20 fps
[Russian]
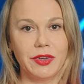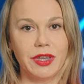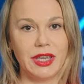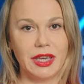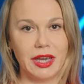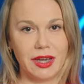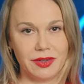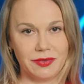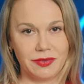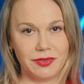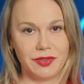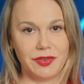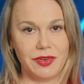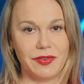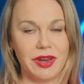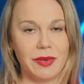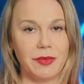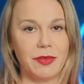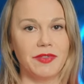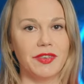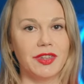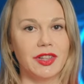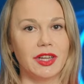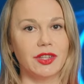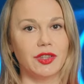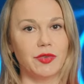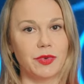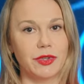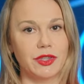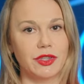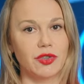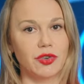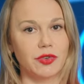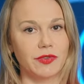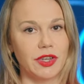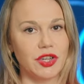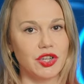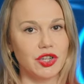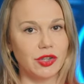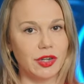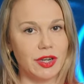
я в свое время вела эту процедуру в нашу